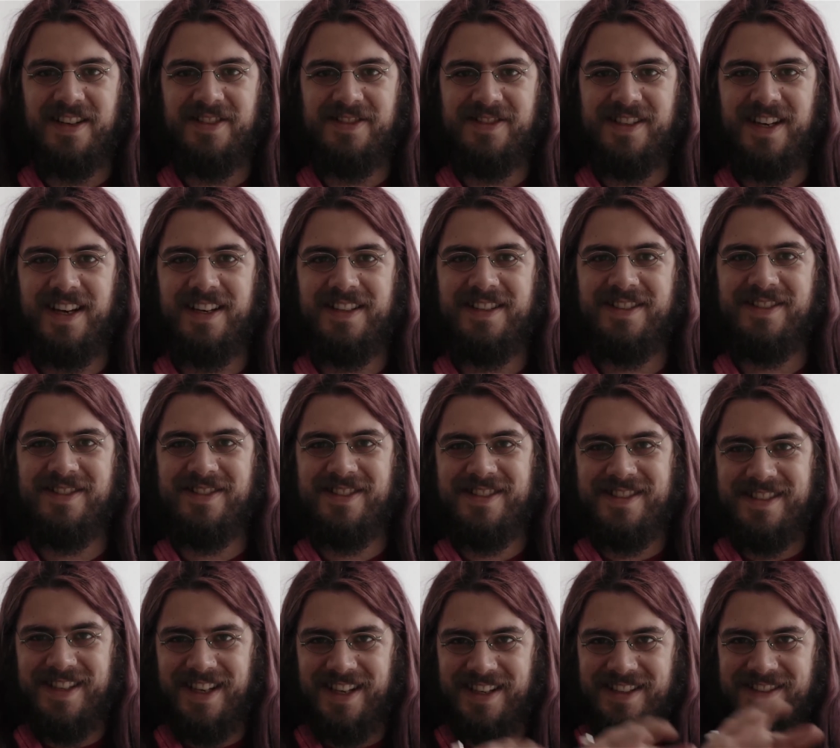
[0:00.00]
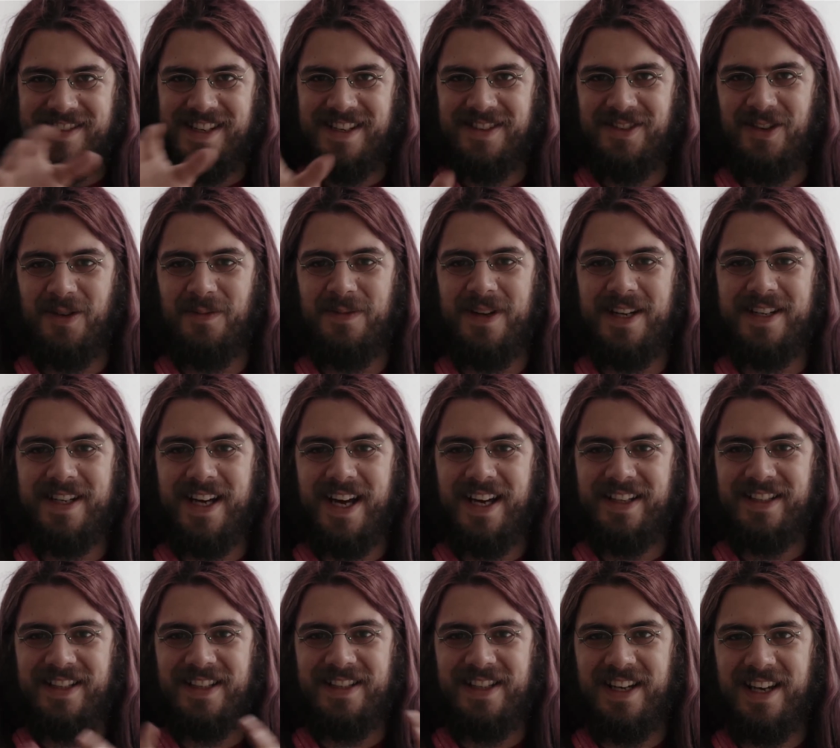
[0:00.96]
Also der hatte sozusagen seinen komplett
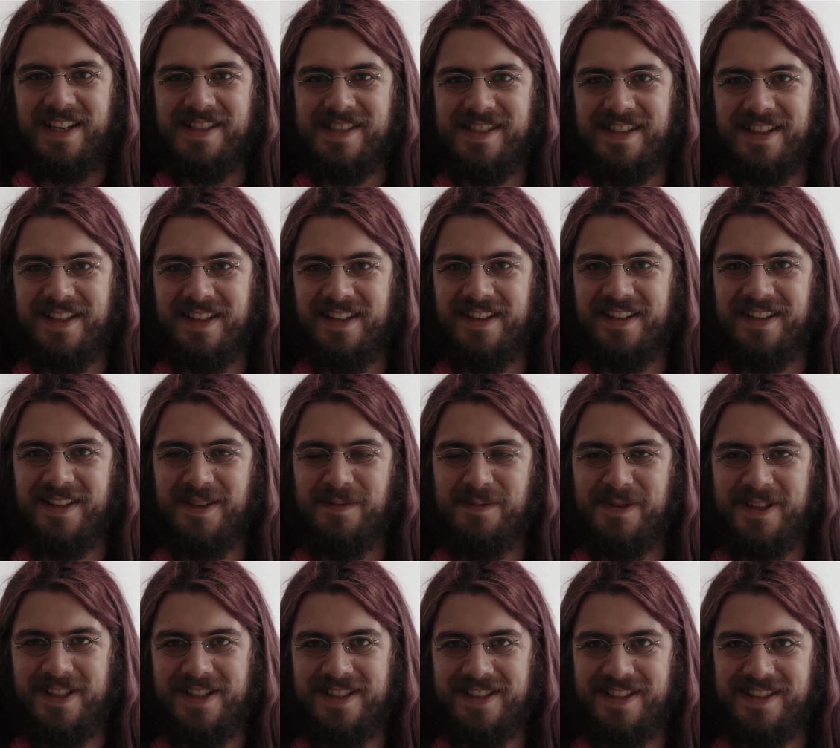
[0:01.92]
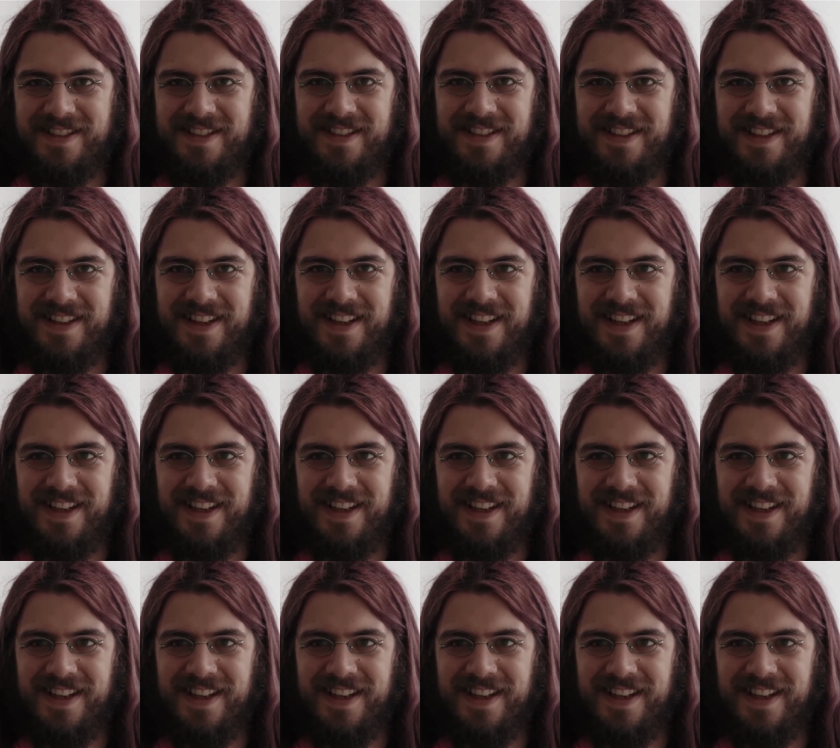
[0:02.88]
eigenen Cluster gebildet